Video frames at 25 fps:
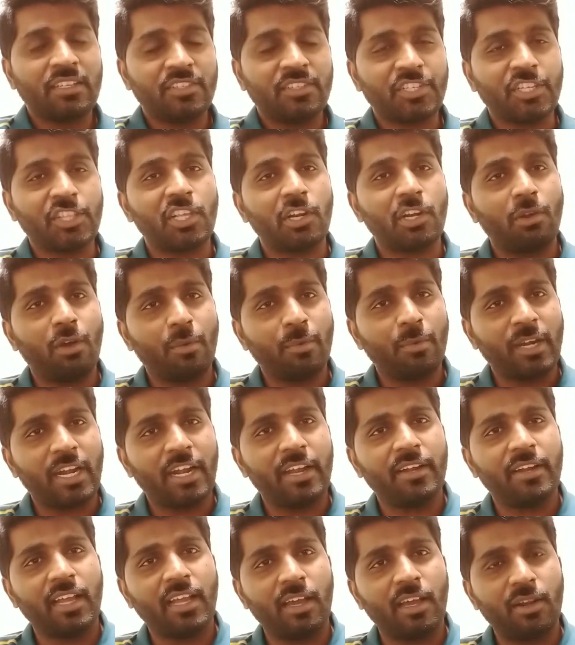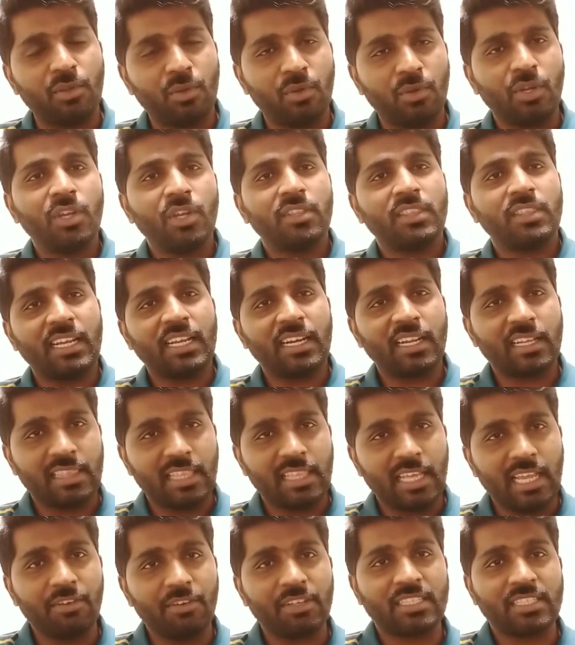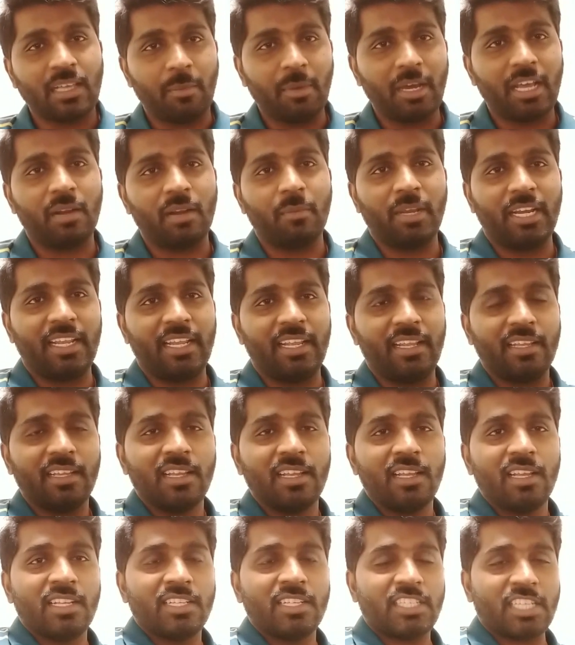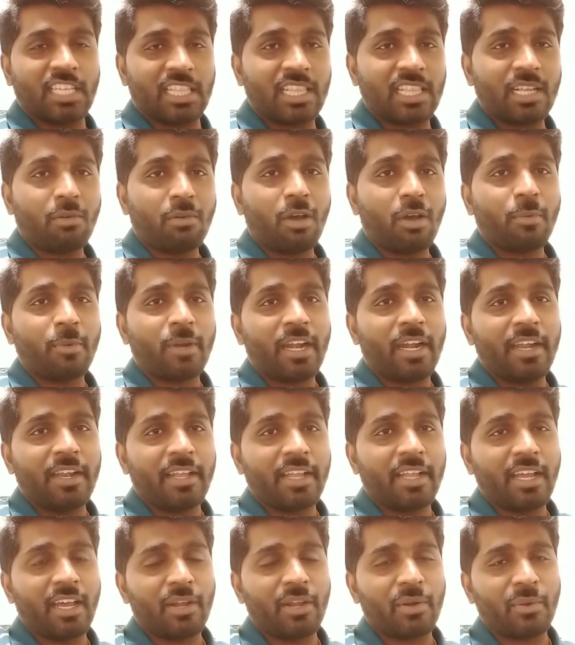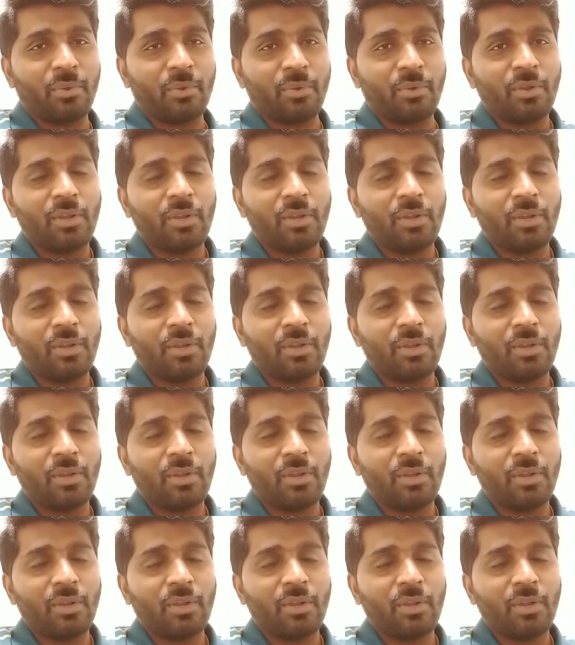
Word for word: చంద్రబాబు నాయుడు గారు తనకు దైవ సమానమని చంద్రబాబు నాయుడు గారు